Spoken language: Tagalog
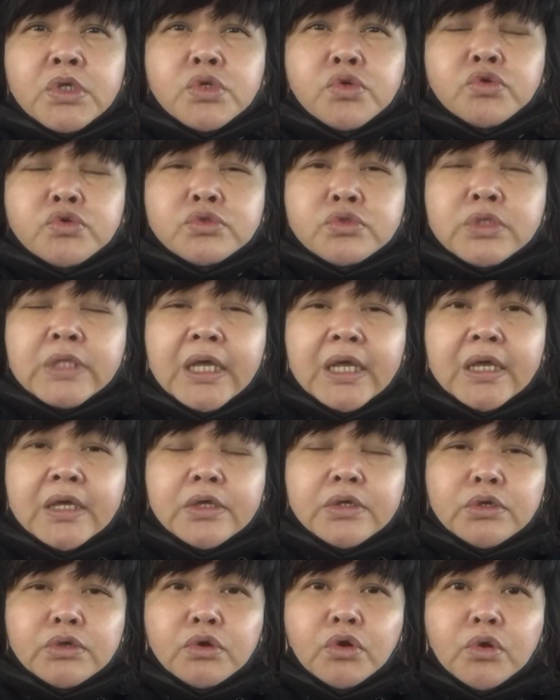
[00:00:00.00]

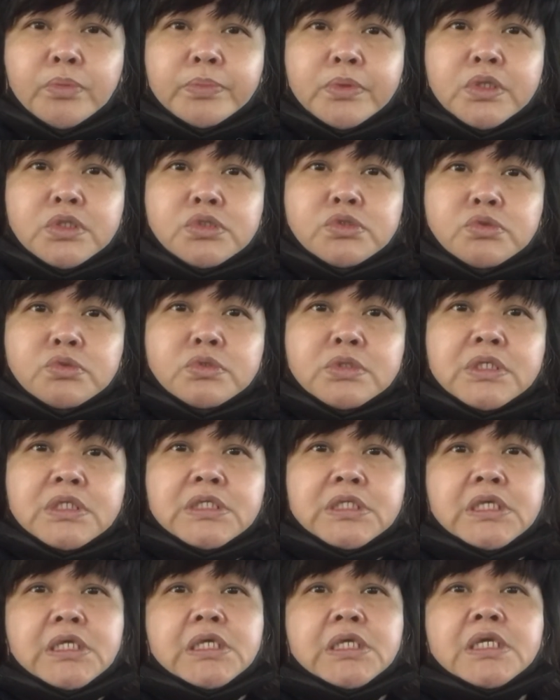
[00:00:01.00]
kundi yung
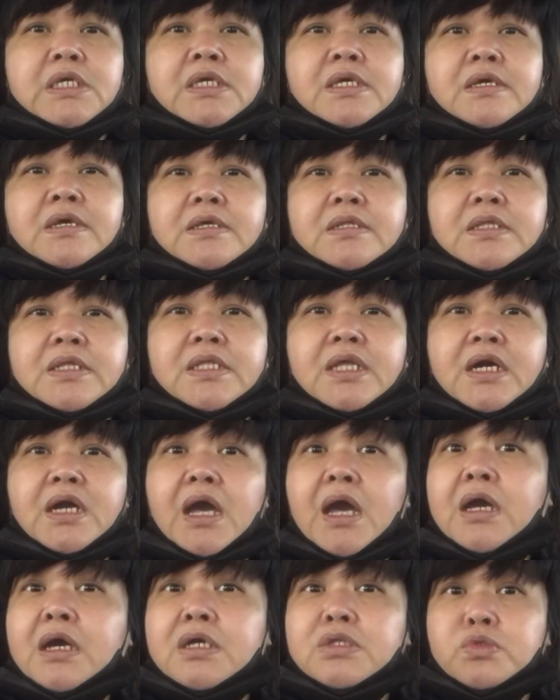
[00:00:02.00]
opportunity na
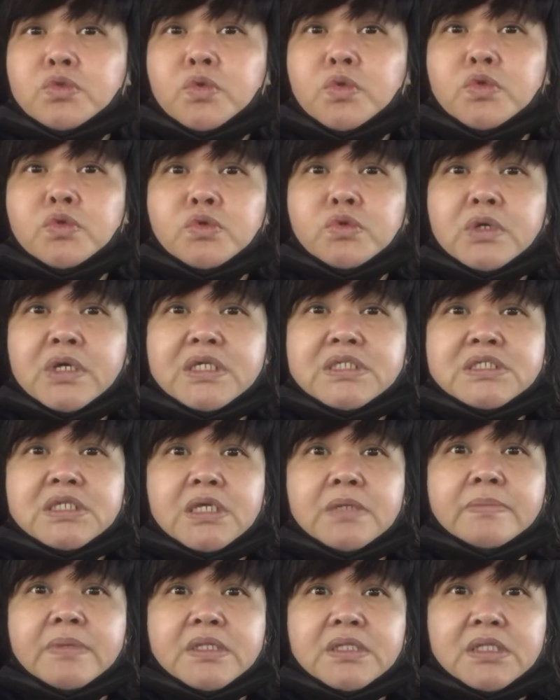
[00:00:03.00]
nakakatulong ka sa
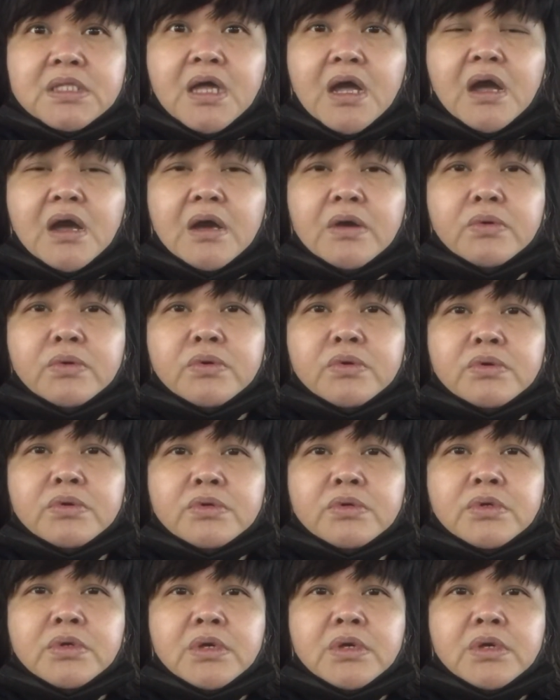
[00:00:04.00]
ibang tao